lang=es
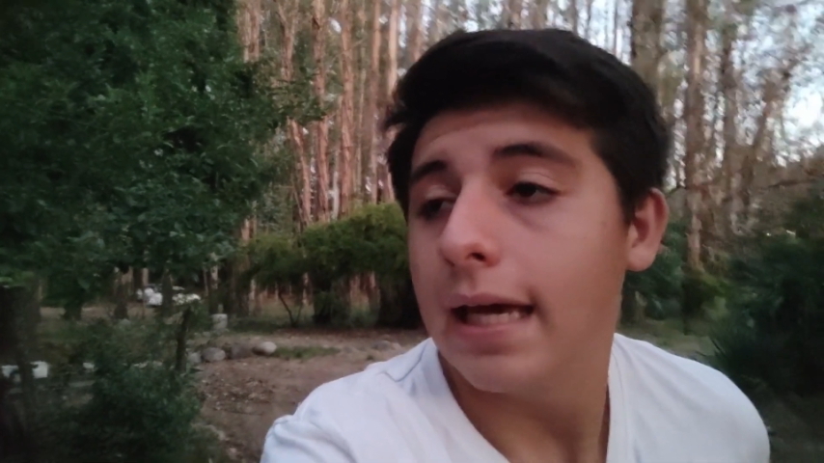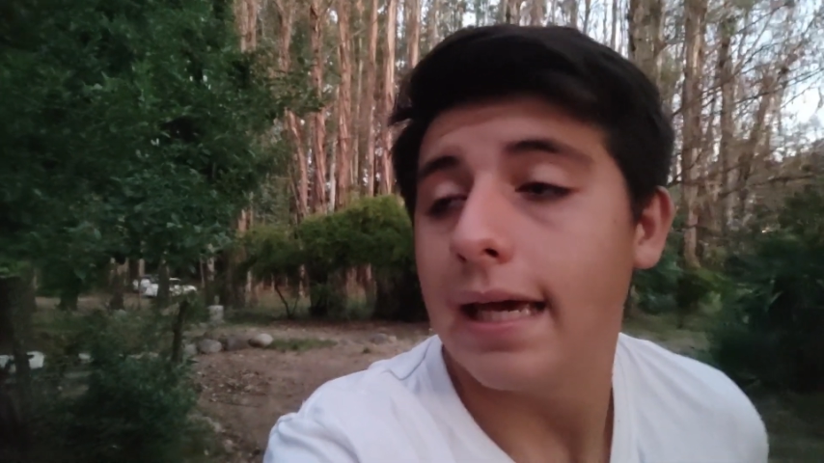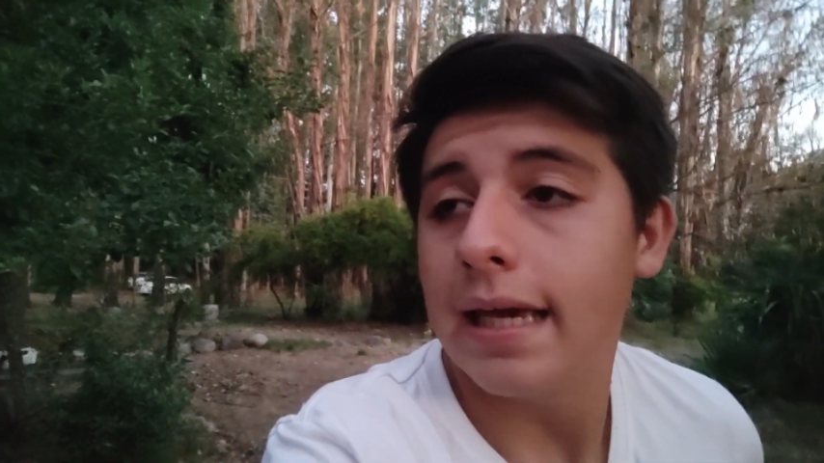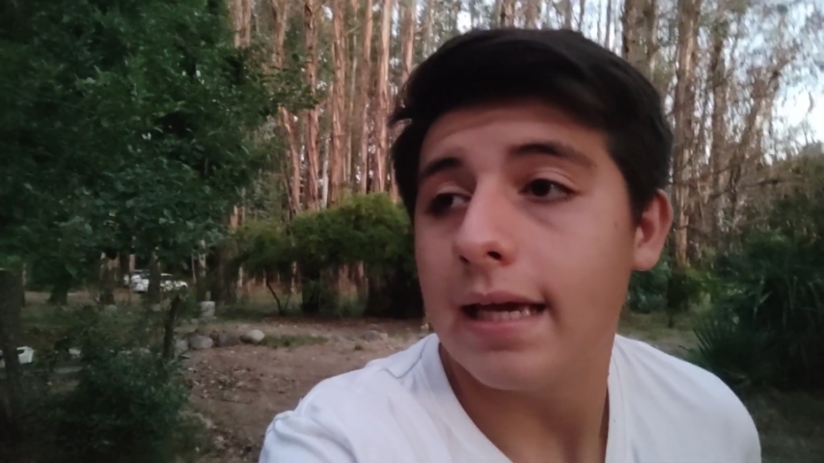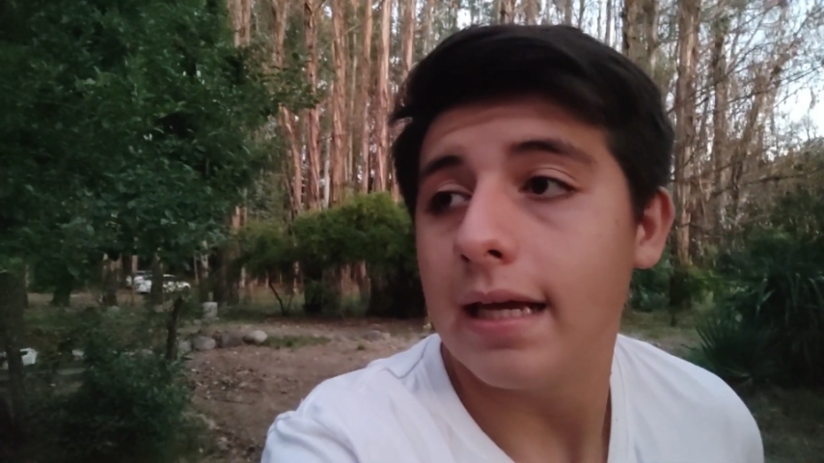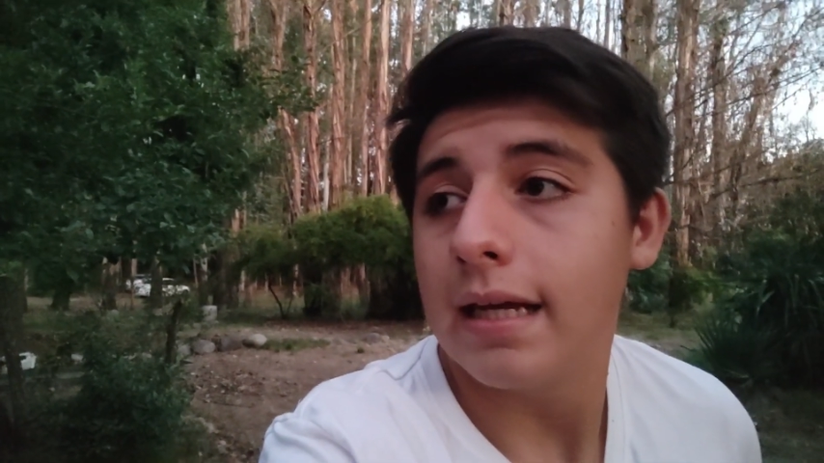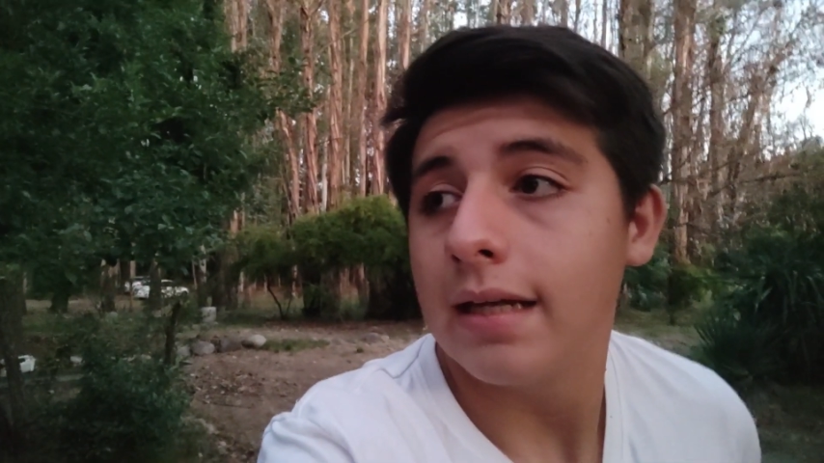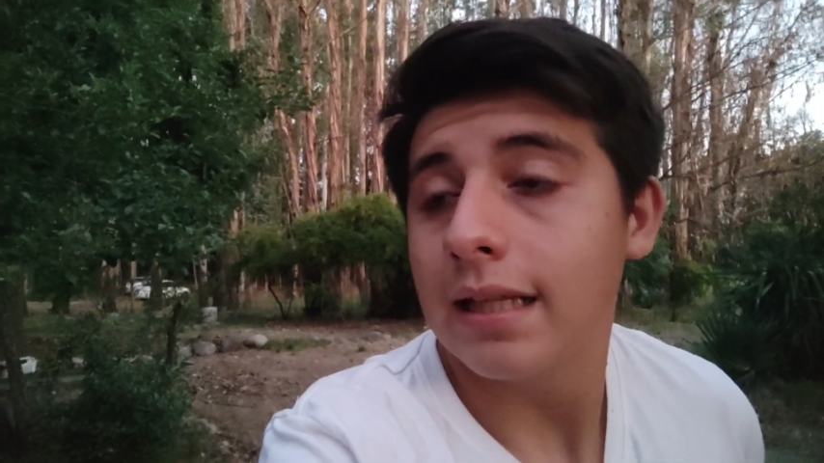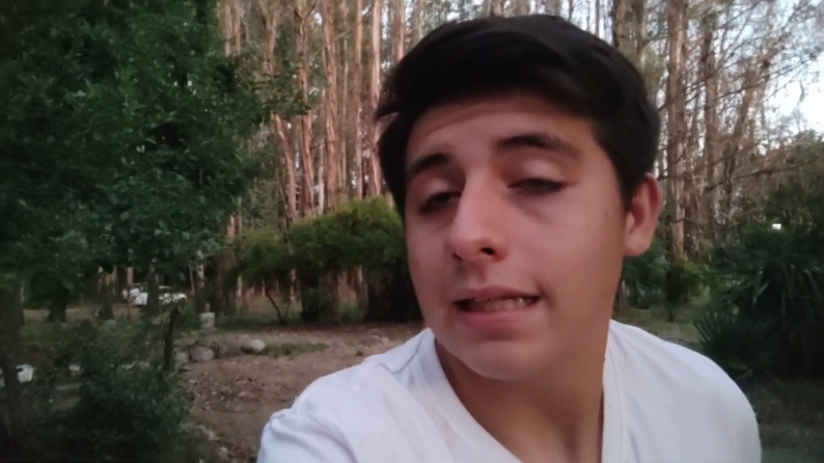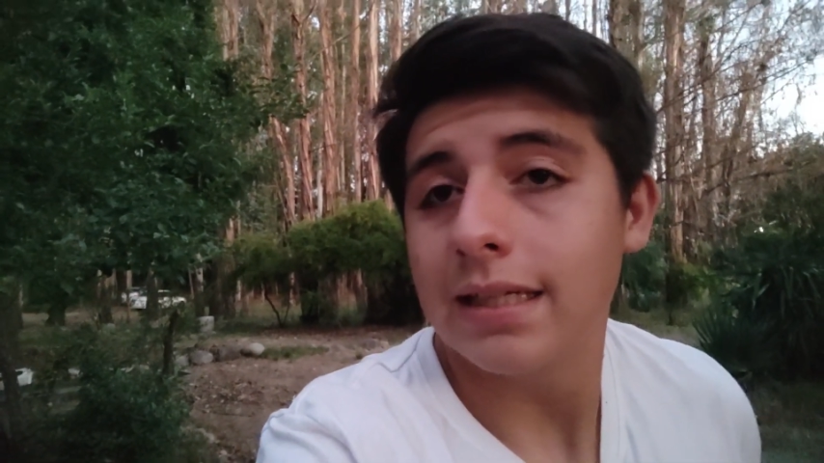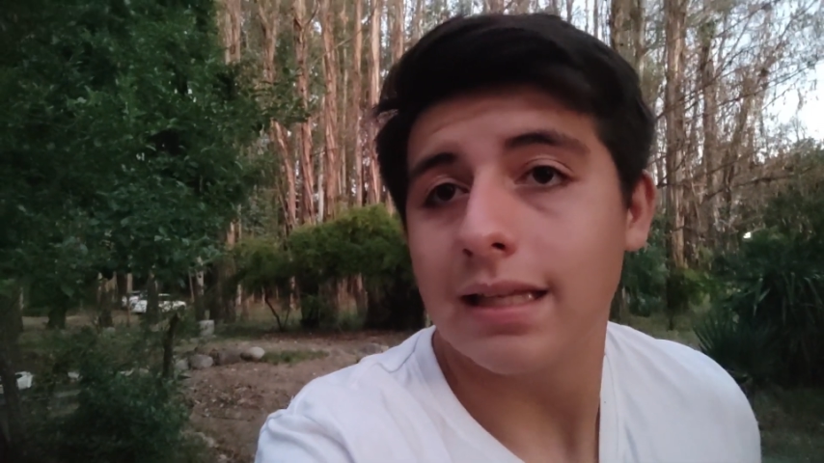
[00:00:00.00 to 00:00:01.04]

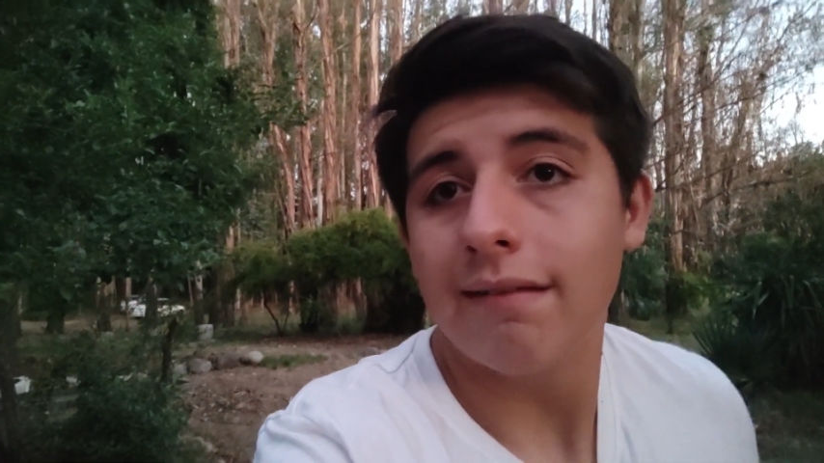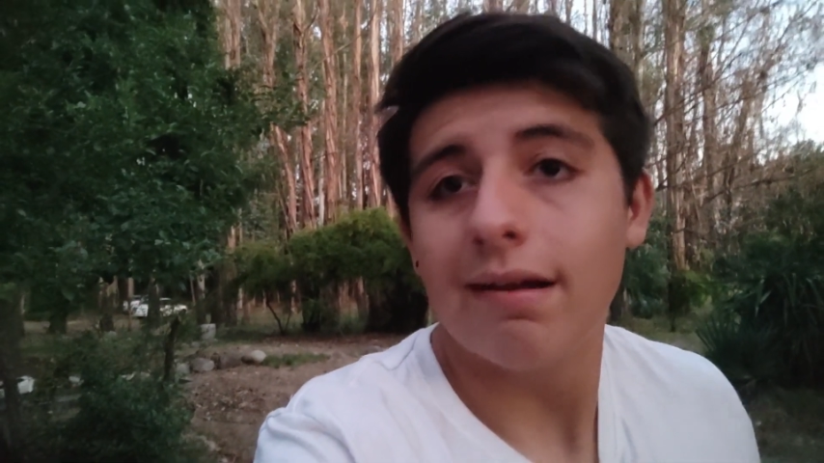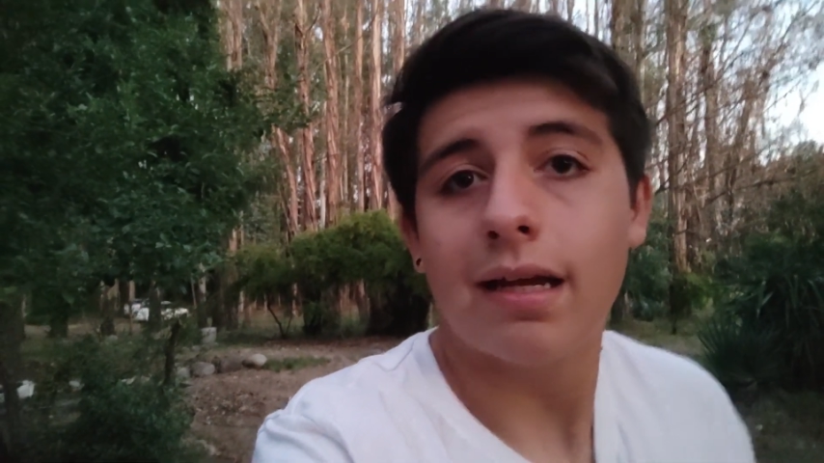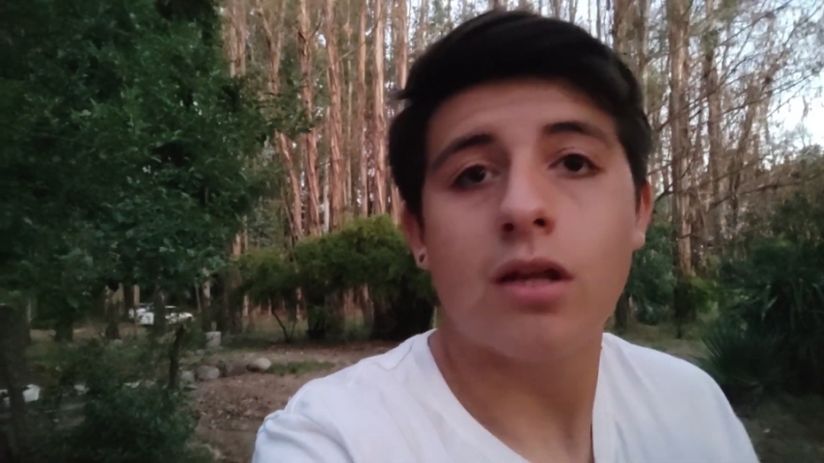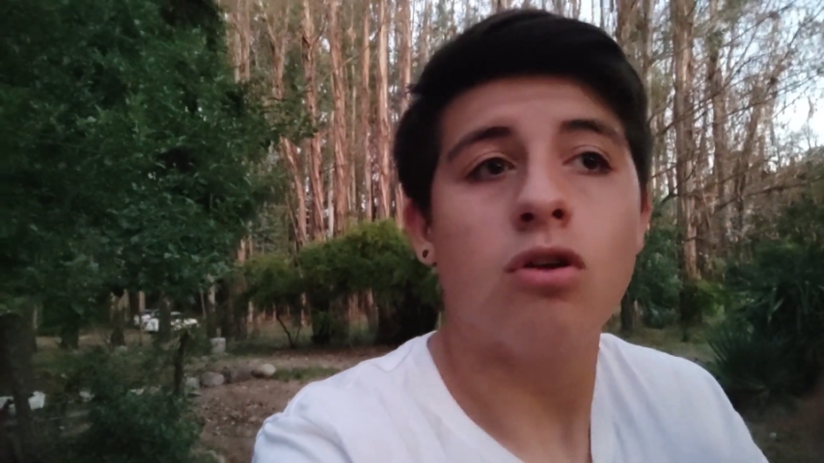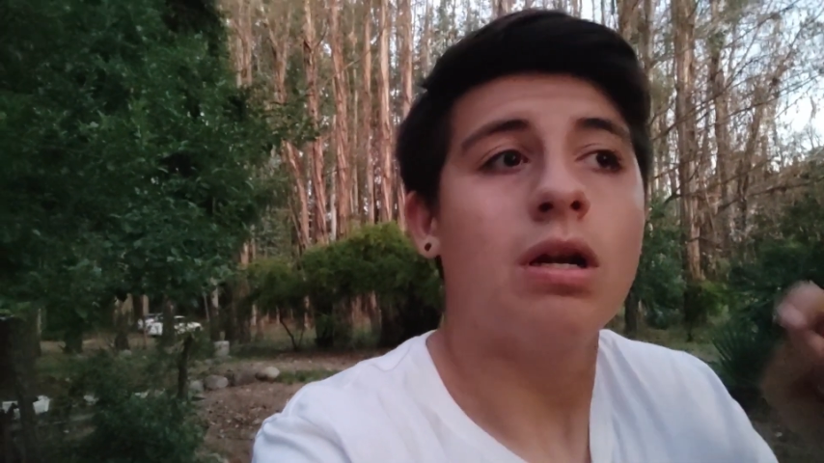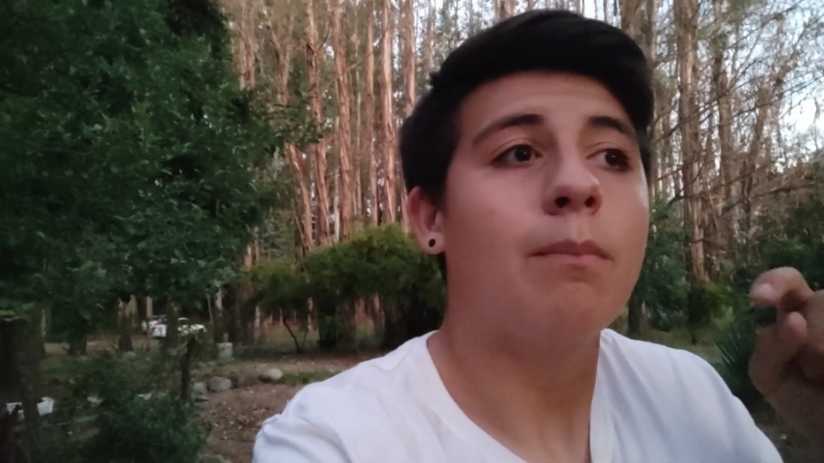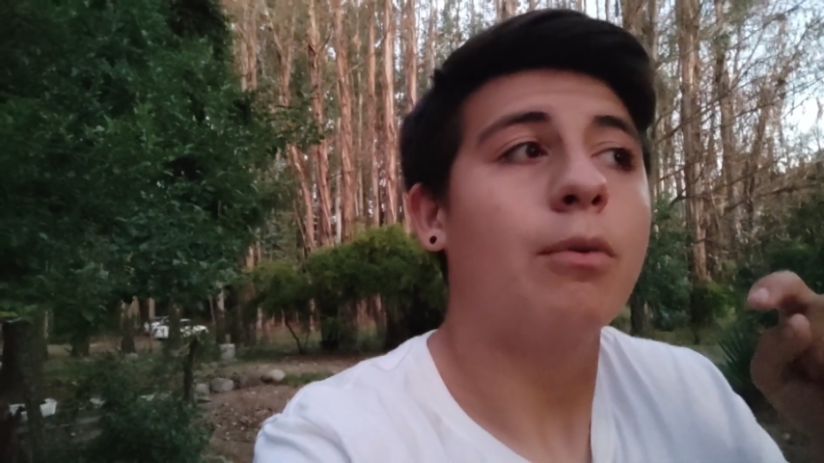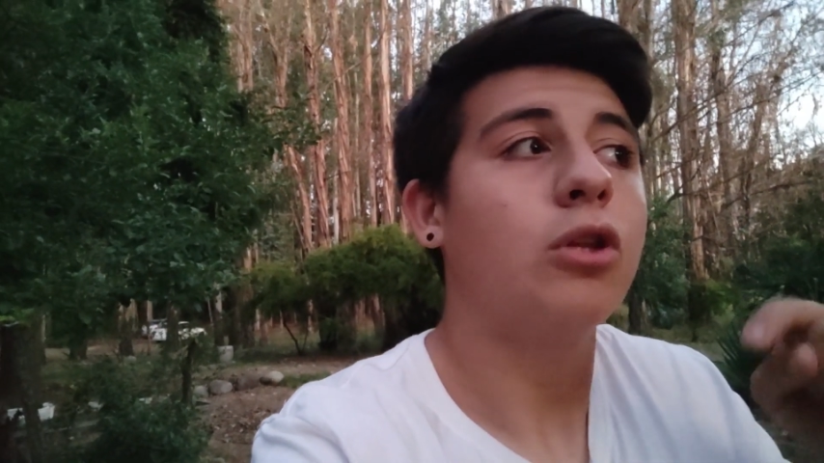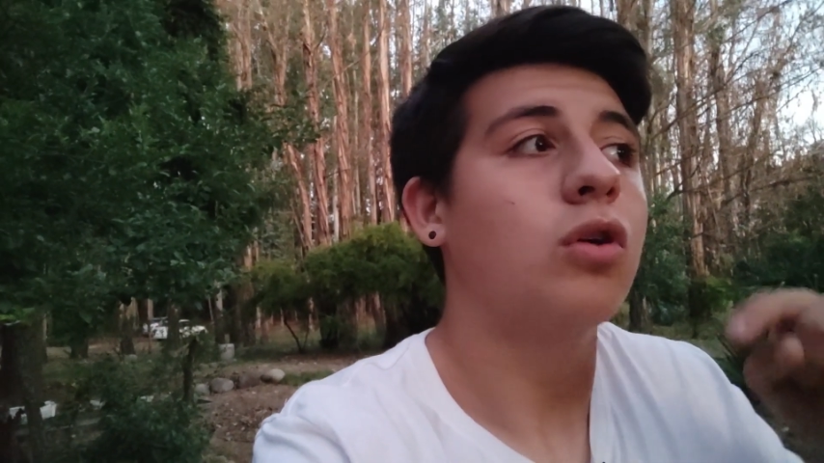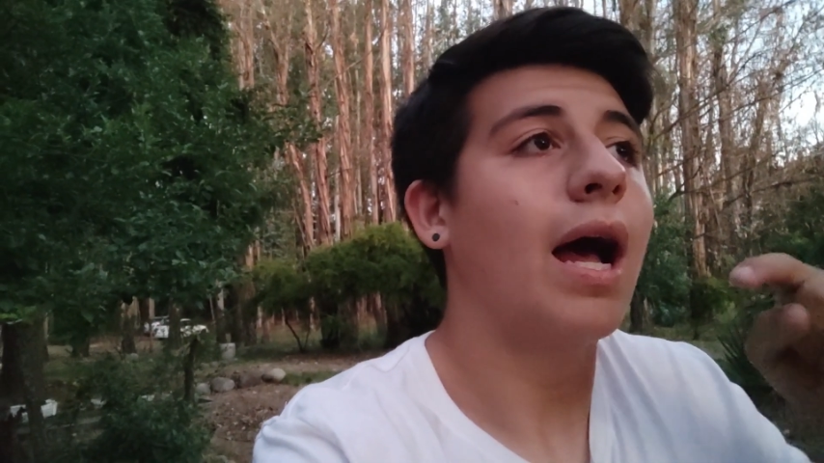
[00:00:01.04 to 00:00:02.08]
esta tabla quedó en el
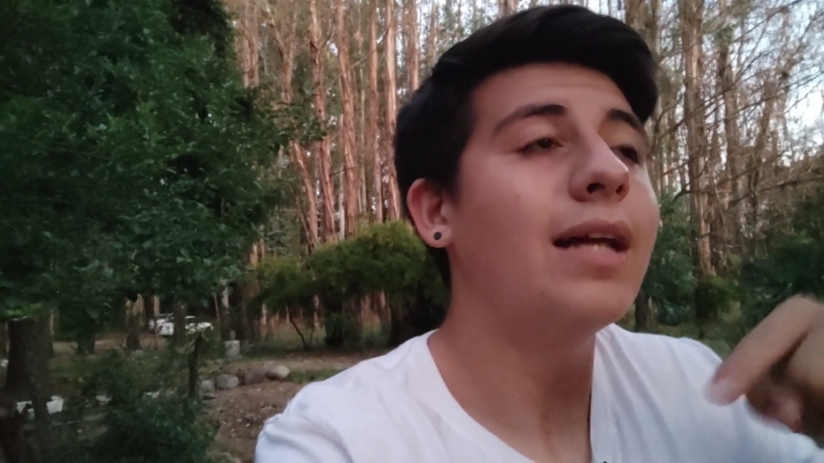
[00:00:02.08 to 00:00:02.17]
puesto